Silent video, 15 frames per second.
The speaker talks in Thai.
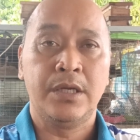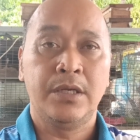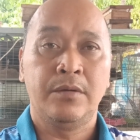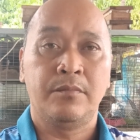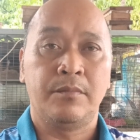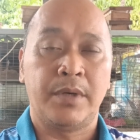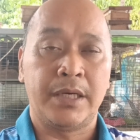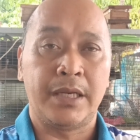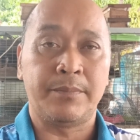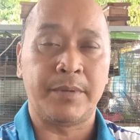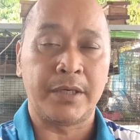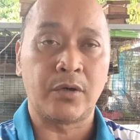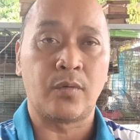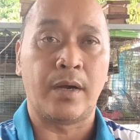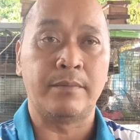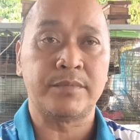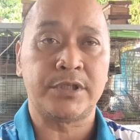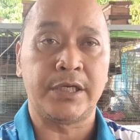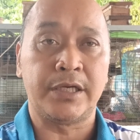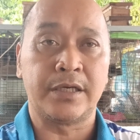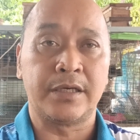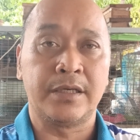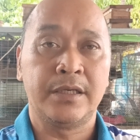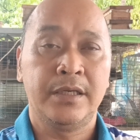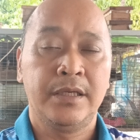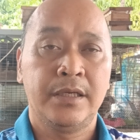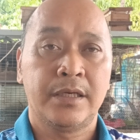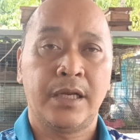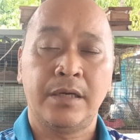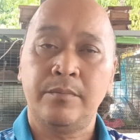ไม่ได้เป็นความจริง
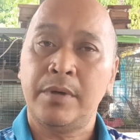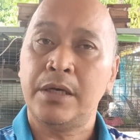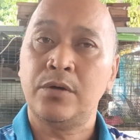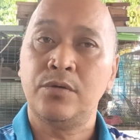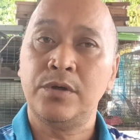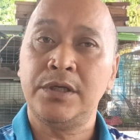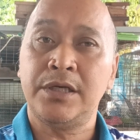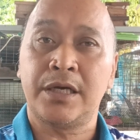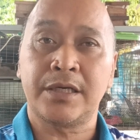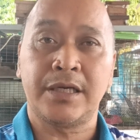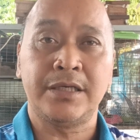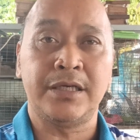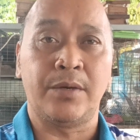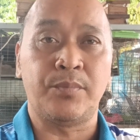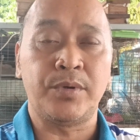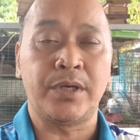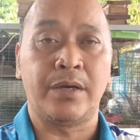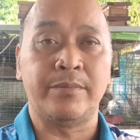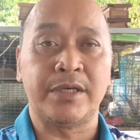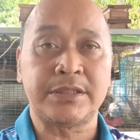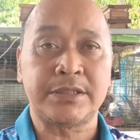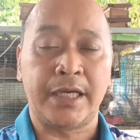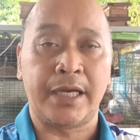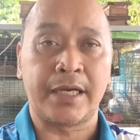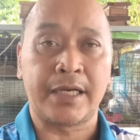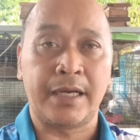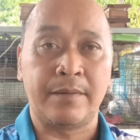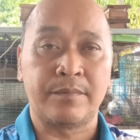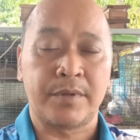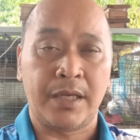ท่านไม่รู้เรื่องท่านอย่าเพิ่งเอามาแชร์ค
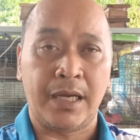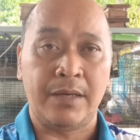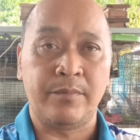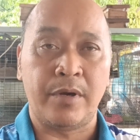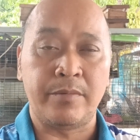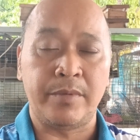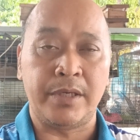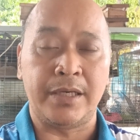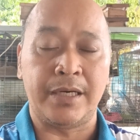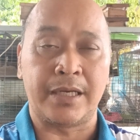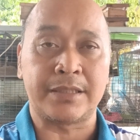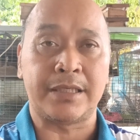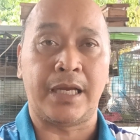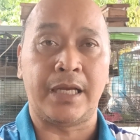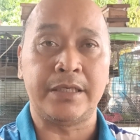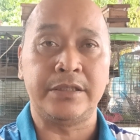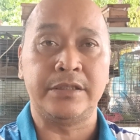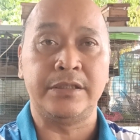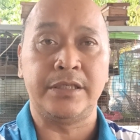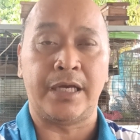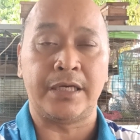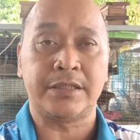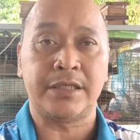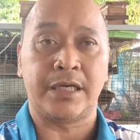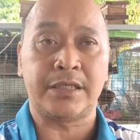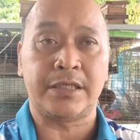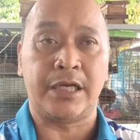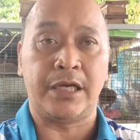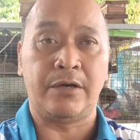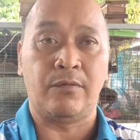รับ ถ้าไม่มีหลักฐานยืนยันชัด
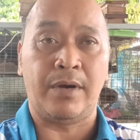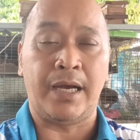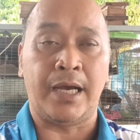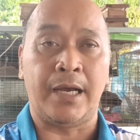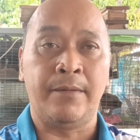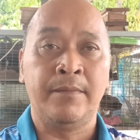เจนว่า